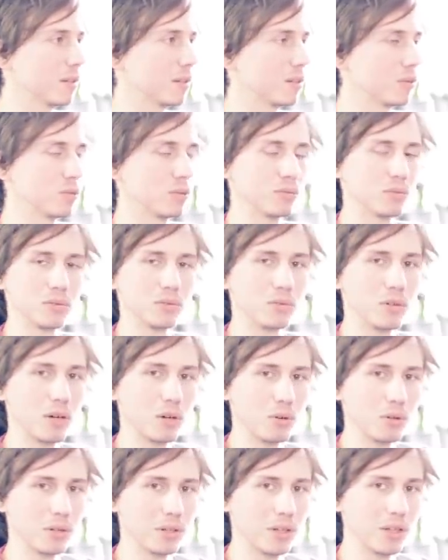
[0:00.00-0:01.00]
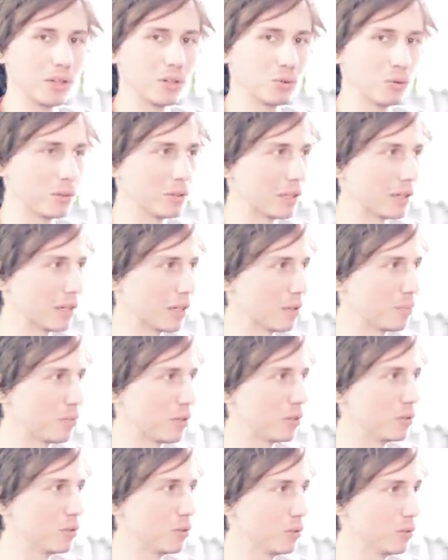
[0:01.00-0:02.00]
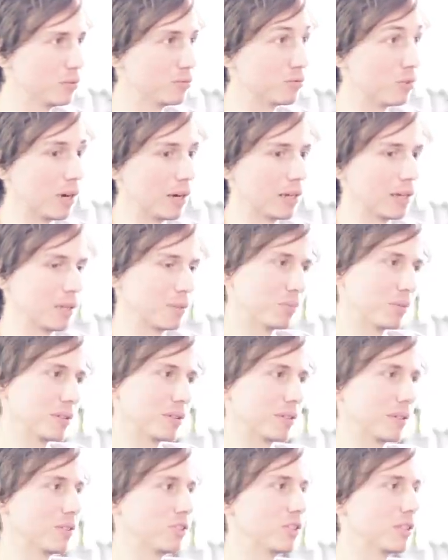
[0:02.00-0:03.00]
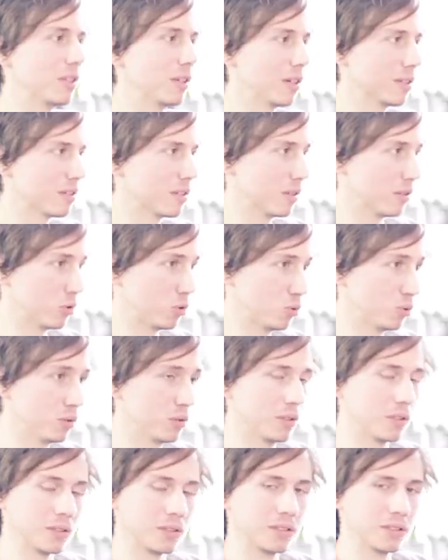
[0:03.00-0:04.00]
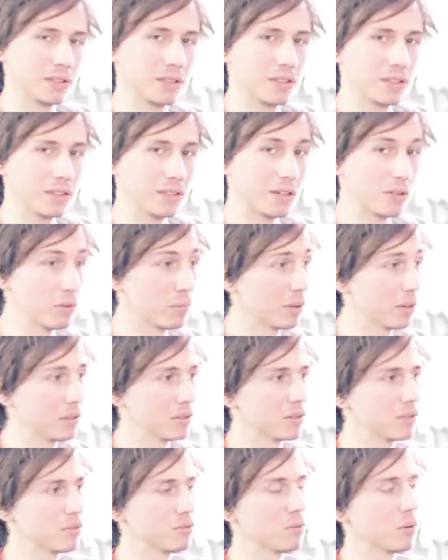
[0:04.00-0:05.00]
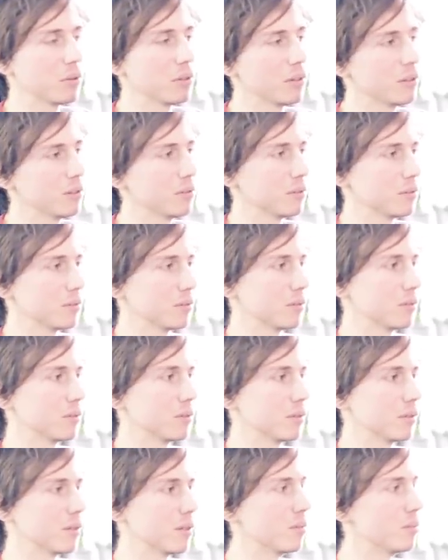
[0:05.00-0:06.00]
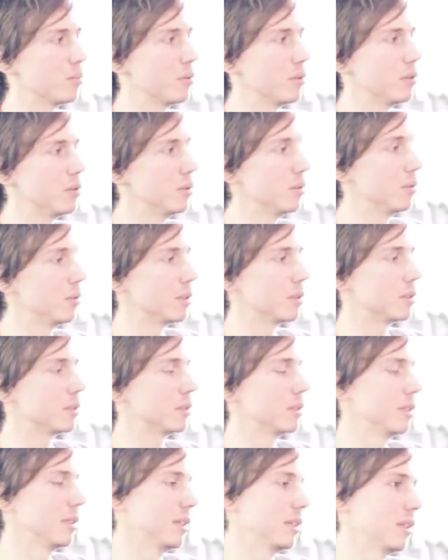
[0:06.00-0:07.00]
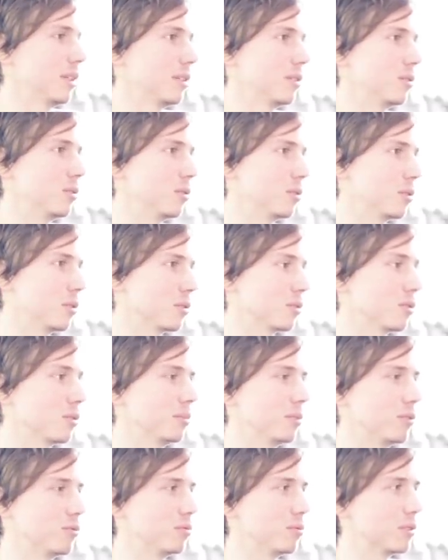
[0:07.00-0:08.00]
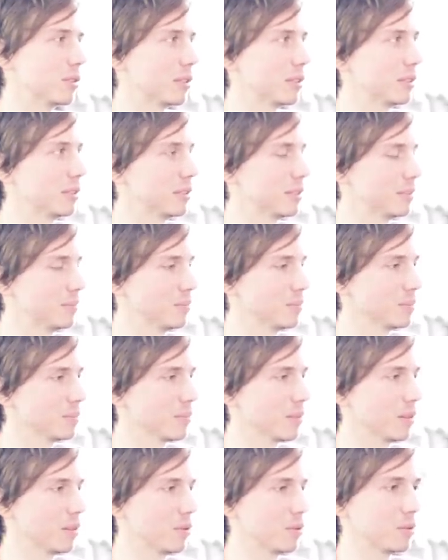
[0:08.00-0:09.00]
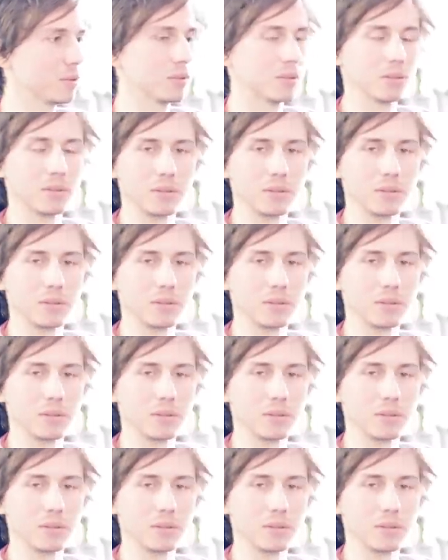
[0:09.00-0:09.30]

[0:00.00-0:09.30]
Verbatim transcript: quand vous le voir il tourne à 4.2 voire 4.5 GHz tout le temps, y compris quand il faut rien, donc euh, c'est un peu idiot euh, de consommer tout ça. Donc